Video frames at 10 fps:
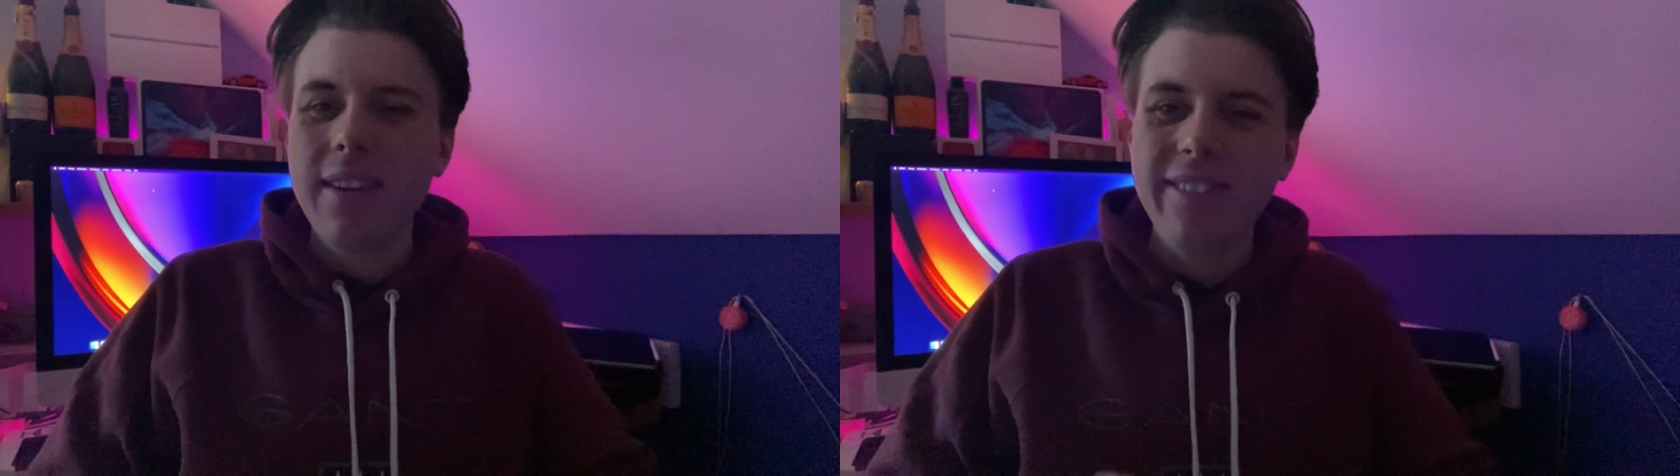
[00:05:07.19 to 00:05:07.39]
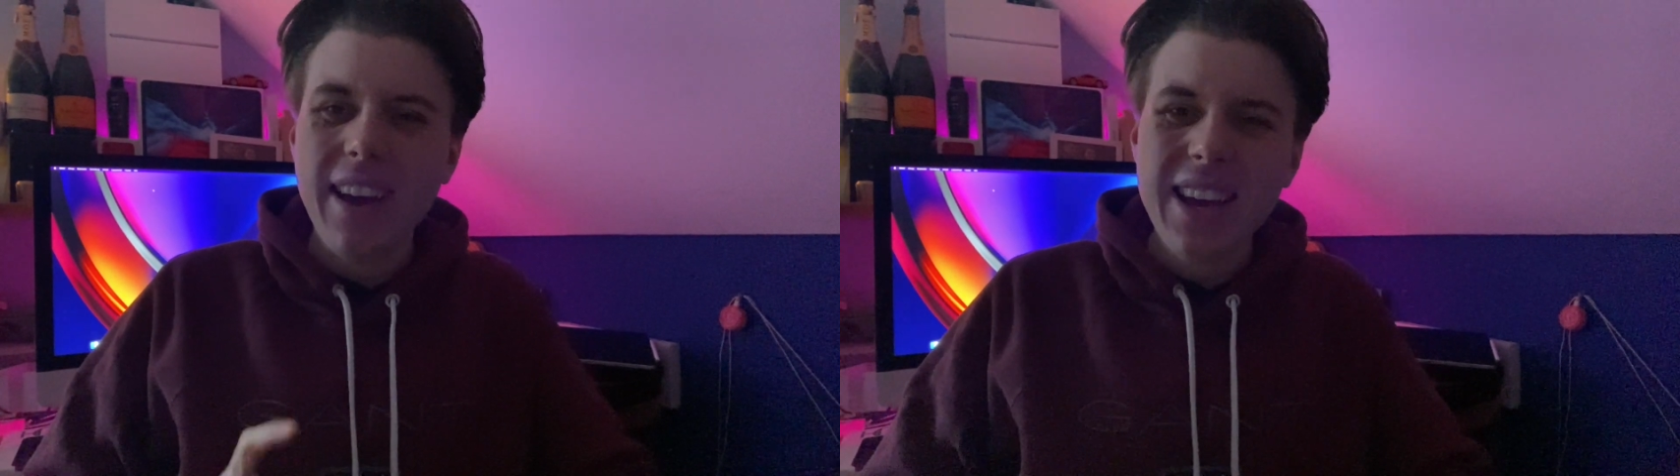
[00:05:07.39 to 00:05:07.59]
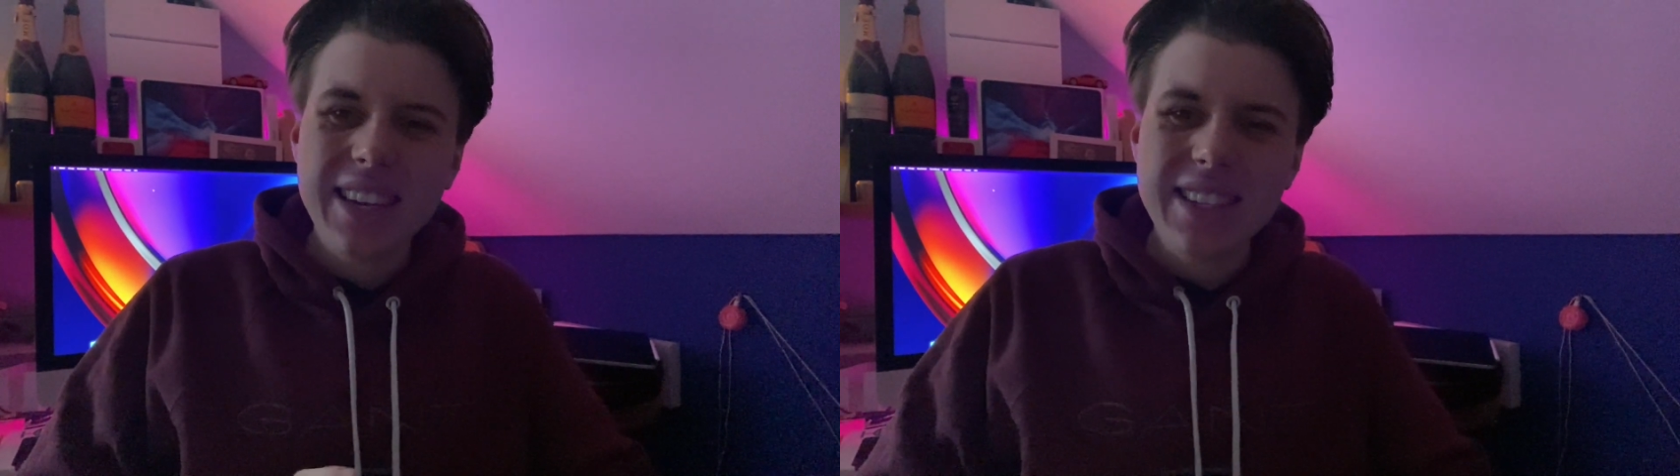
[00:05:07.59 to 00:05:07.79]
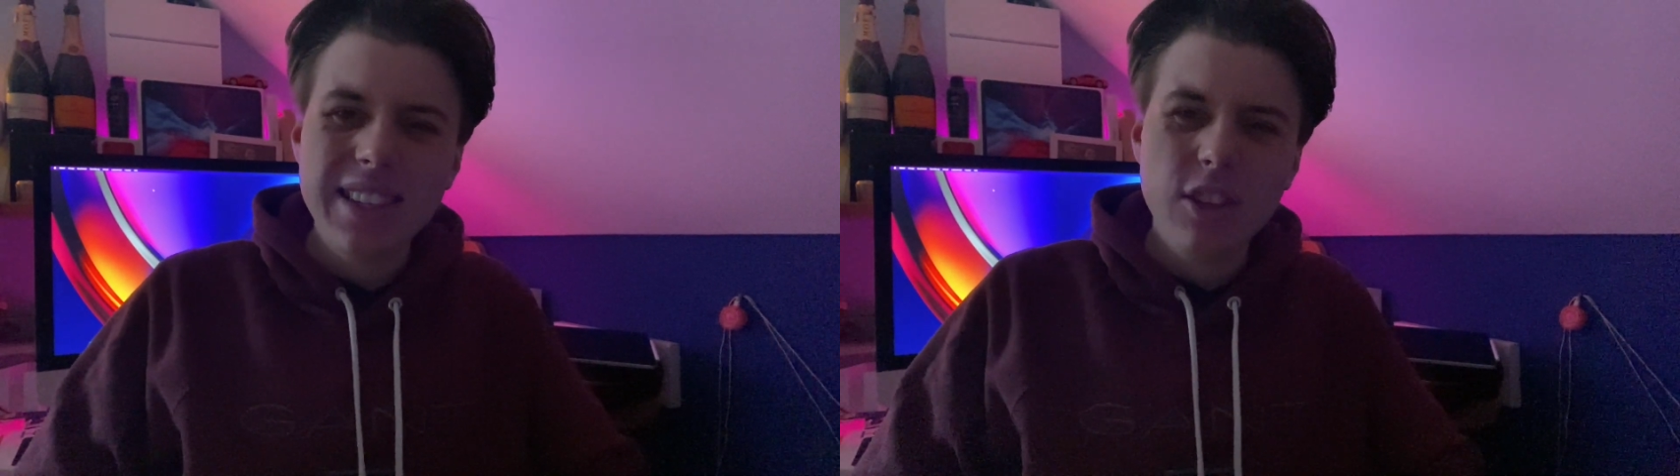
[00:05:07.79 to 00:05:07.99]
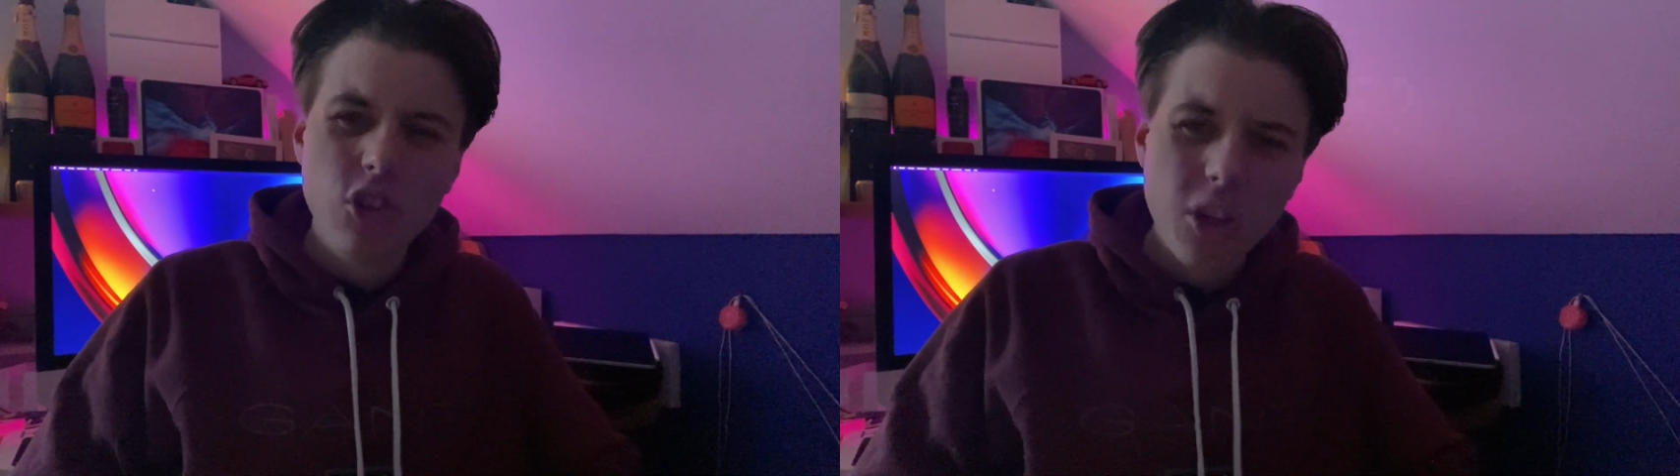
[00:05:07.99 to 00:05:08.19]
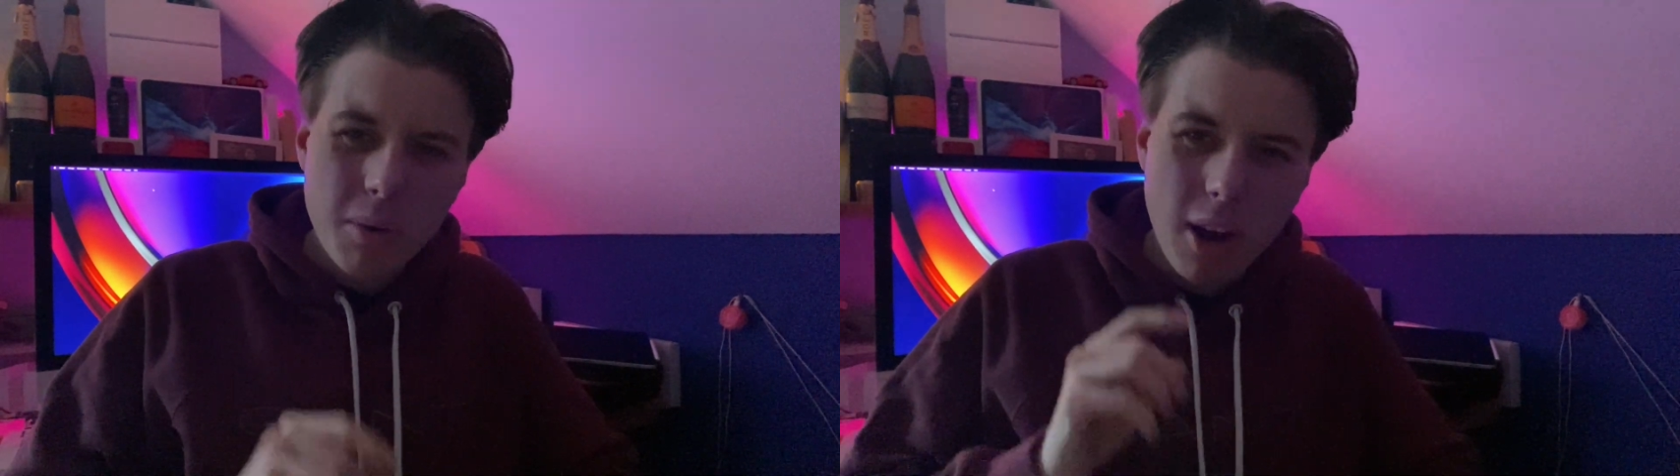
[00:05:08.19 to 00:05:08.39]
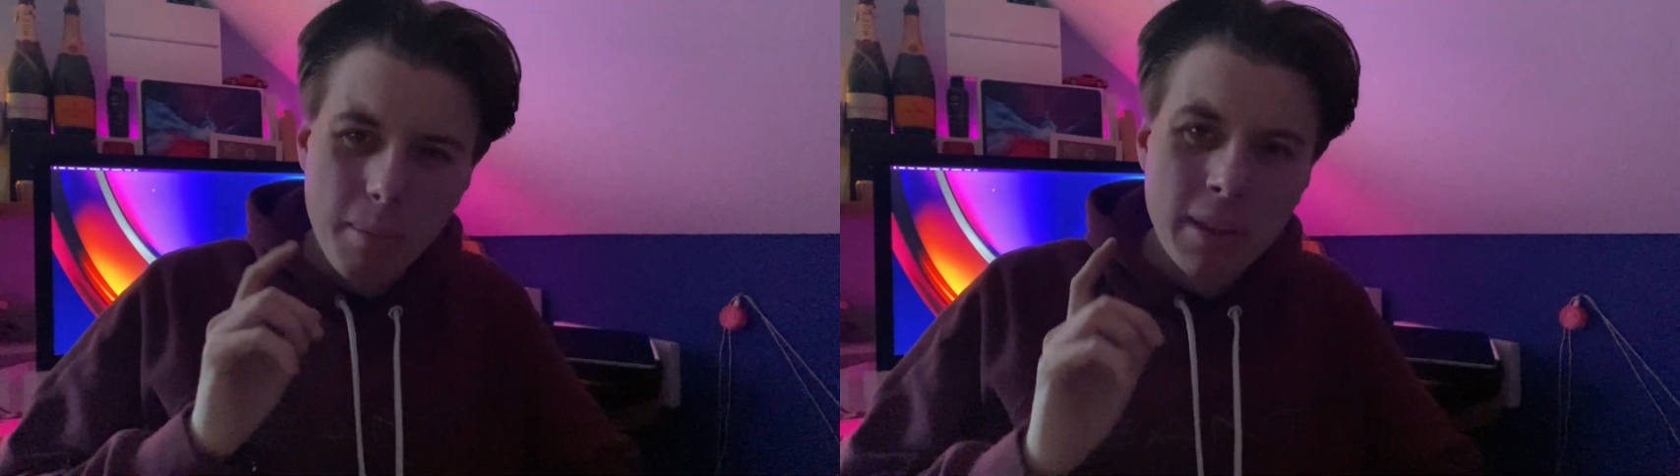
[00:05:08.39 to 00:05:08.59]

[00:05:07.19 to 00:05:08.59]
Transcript: fahre ich in den Skiurlaub.